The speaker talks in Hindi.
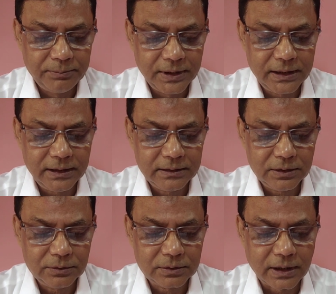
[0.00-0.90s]
मेरे
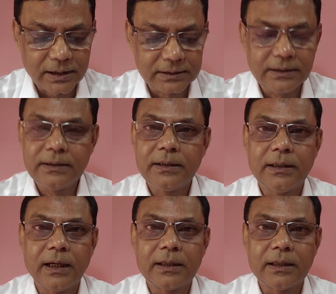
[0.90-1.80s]
अंदर जो ताकत
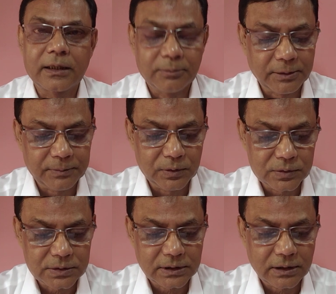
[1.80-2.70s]
दीदार है कि मैं अपने
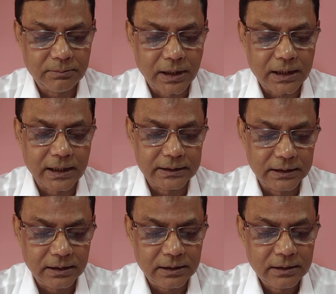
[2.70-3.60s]
हुस्न का
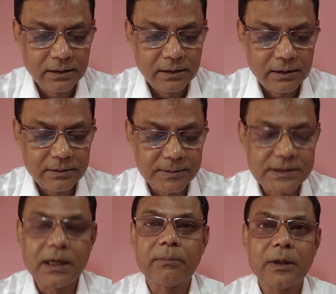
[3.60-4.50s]
बाकायदा मैं
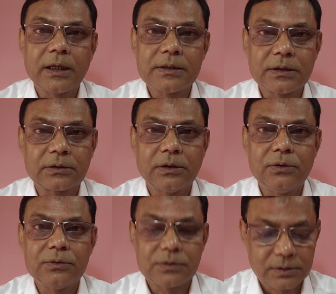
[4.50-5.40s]
सामना कर सकता
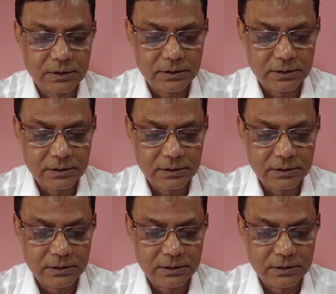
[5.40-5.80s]
हूँ उसका